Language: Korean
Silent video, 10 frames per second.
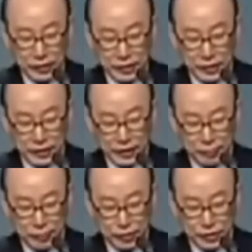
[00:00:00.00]
길을
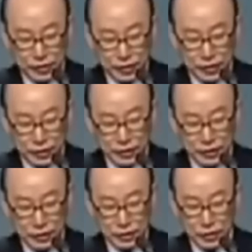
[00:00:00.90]
내게 보이시리니
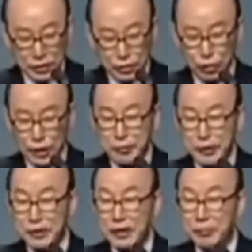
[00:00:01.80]
주
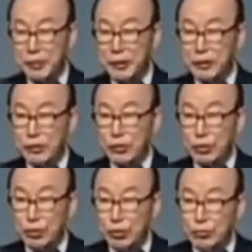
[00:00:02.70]
앞에는 기쁨이
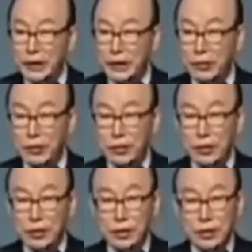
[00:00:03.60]
충만하고
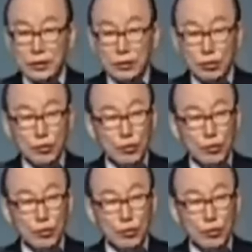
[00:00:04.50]
주의